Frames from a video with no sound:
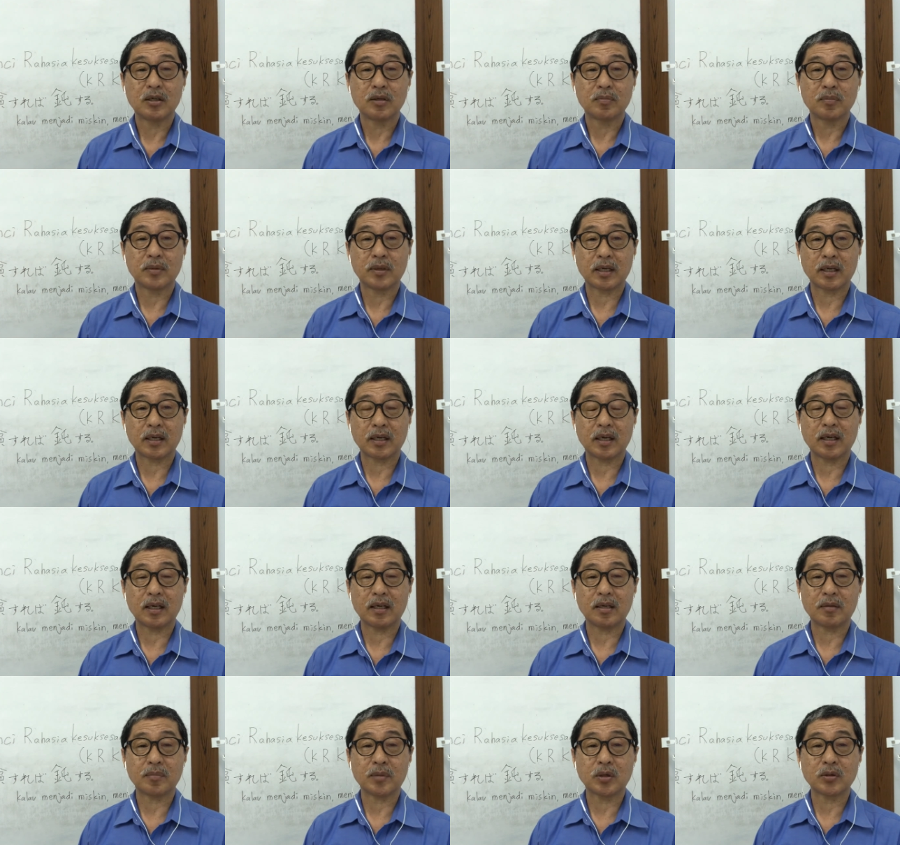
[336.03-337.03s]

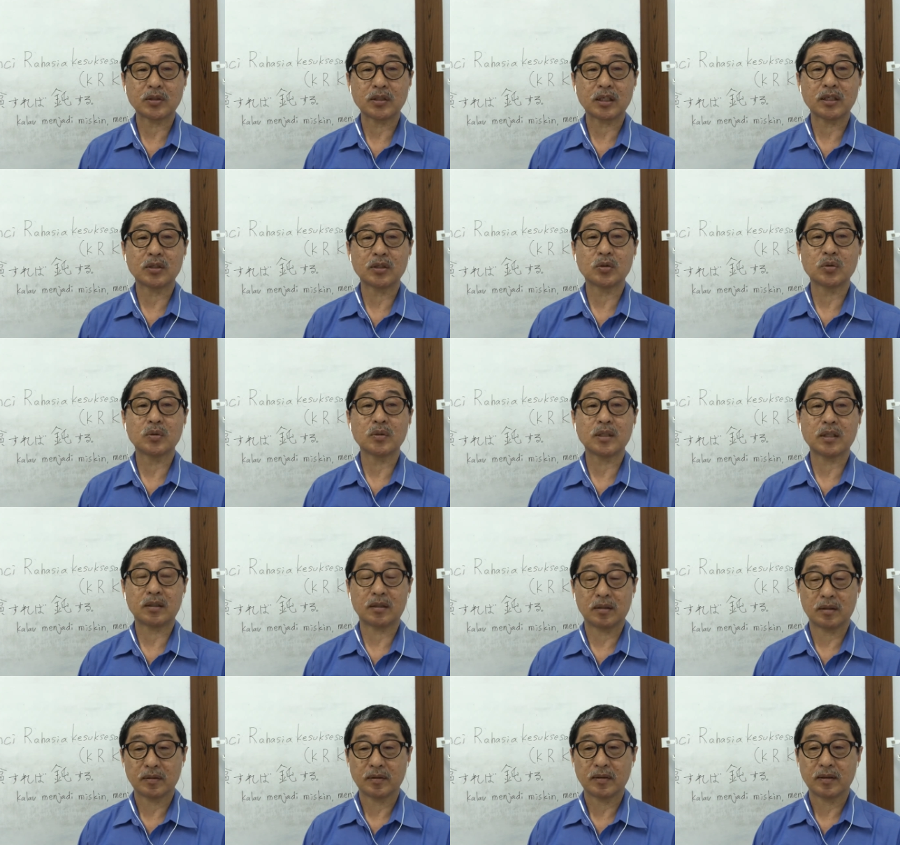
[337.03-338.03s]
mereka mau cari
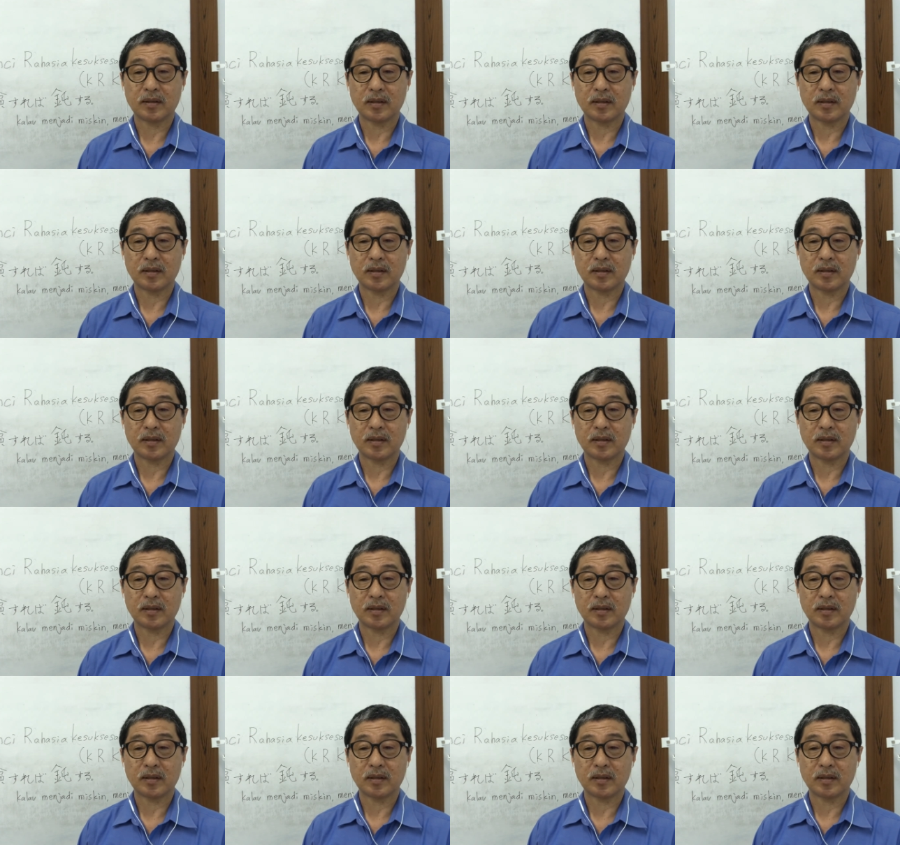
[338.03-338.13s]
duit,